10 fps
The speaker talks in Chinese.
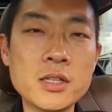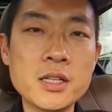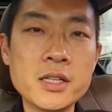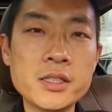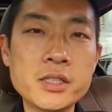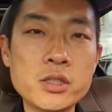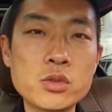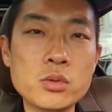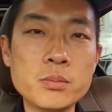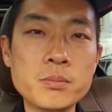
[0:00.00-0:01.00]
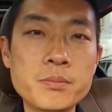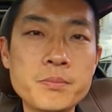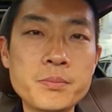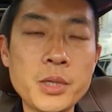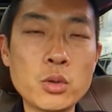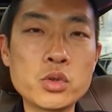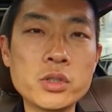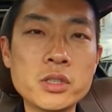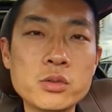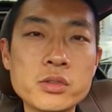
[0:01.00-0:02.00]
这种标准的
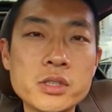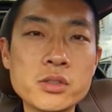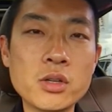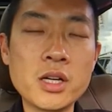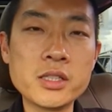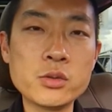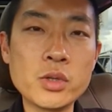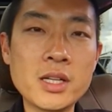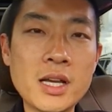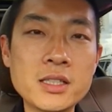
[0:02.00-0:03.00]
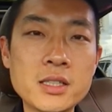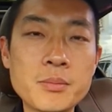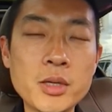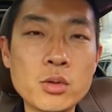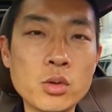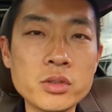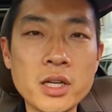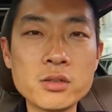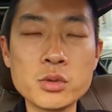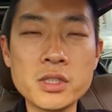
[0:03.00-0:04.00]
东西，就好像原来的没有空调
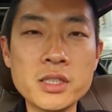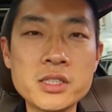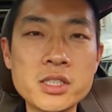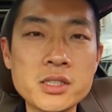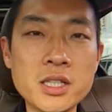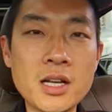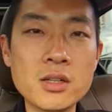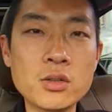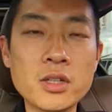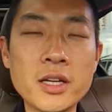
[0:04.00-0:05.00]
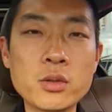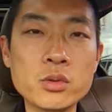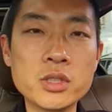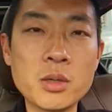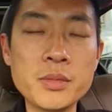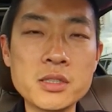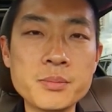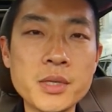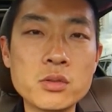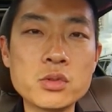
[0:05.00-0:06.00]
觉得很正常，后来空调变成
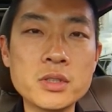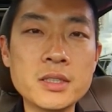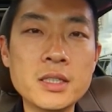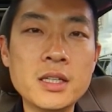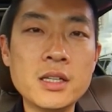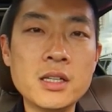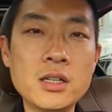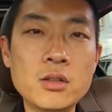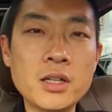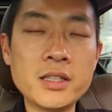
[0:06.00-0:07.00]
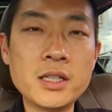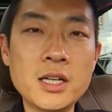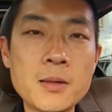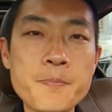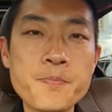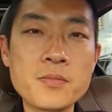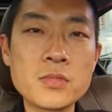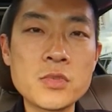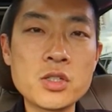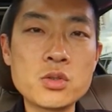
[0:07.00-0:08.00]
标准，后来呢，
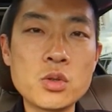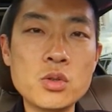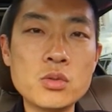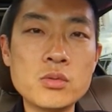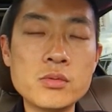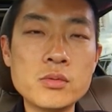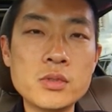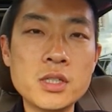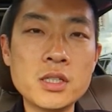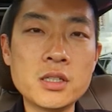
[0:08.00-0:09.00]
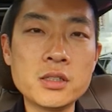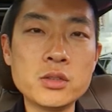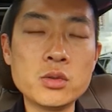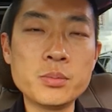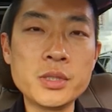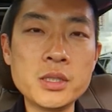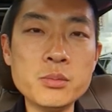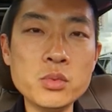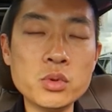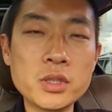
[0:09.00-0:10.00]
这种有屏
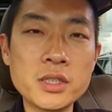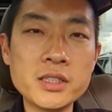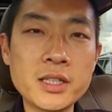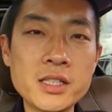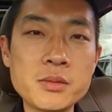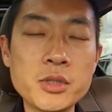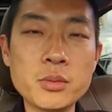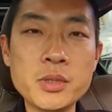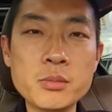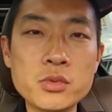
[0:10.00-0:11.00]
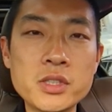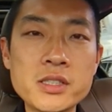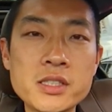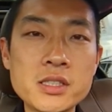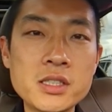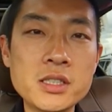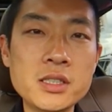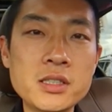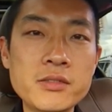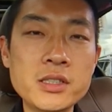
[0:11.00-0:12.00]
幕的，一开始没有屏幕听
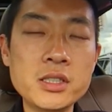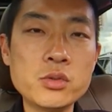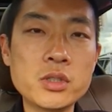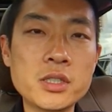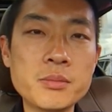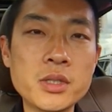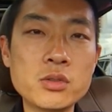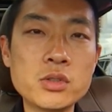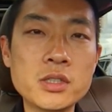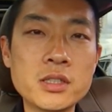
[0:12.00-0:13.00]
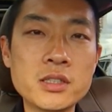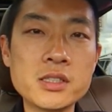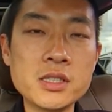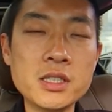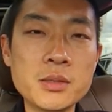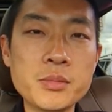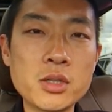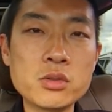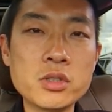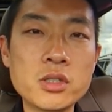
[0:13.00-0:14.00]
CD、DVD 觉得很标准啊、，CD很标
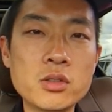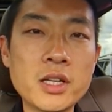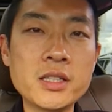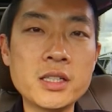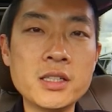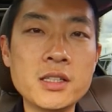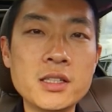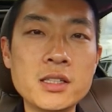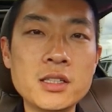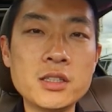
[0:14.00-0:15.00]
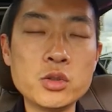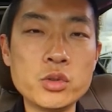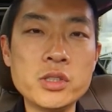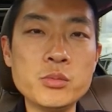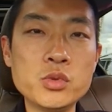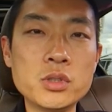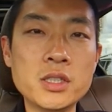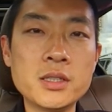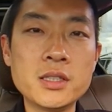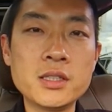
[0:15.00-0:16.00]
准，后来呢，有荧幕的
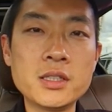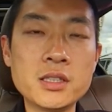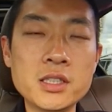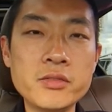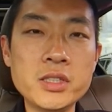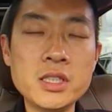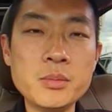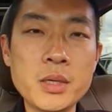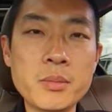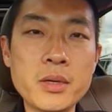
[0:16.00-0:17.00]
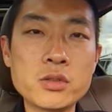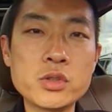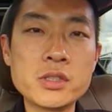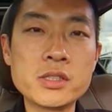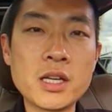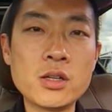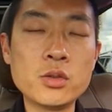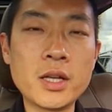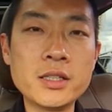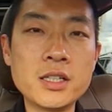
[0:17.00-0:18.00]
啊、，DVD 变标准，再后
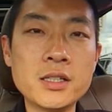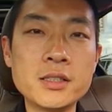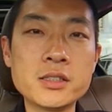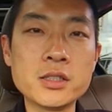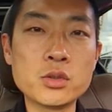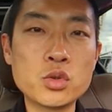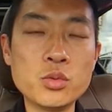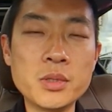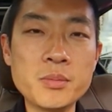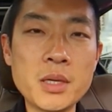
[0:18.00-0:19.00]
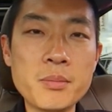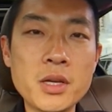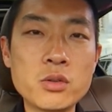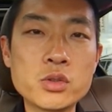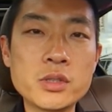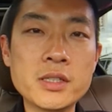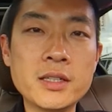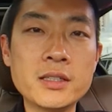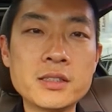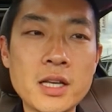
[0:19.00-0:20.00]
来呢，这个触屏变标准。
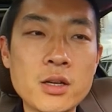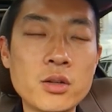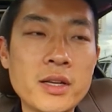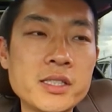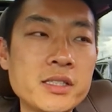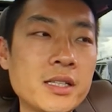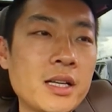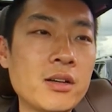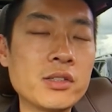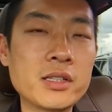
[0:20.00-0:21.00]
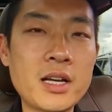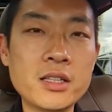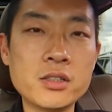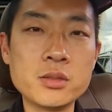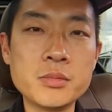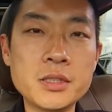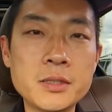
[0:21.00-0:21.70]
再后来，现在大家会看到什么？